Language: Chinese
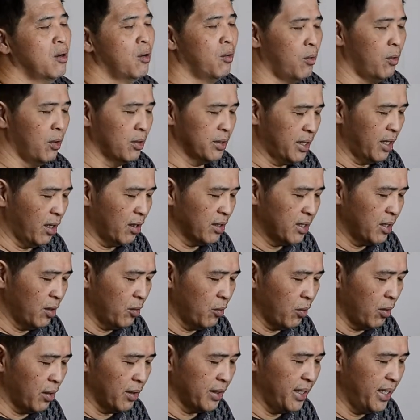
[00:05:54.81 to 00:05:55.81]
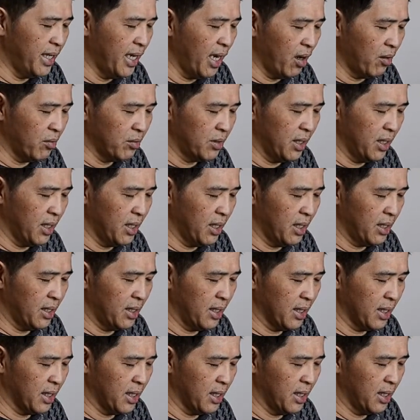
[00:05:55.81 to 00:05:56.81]
我调整我要的
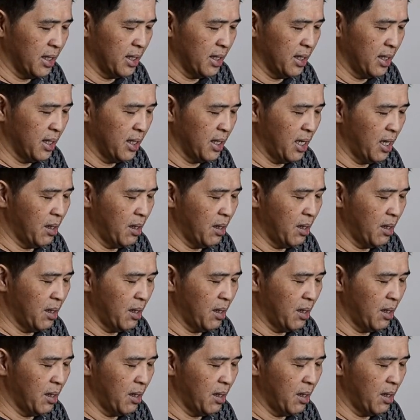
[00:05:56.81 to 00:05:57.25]
那个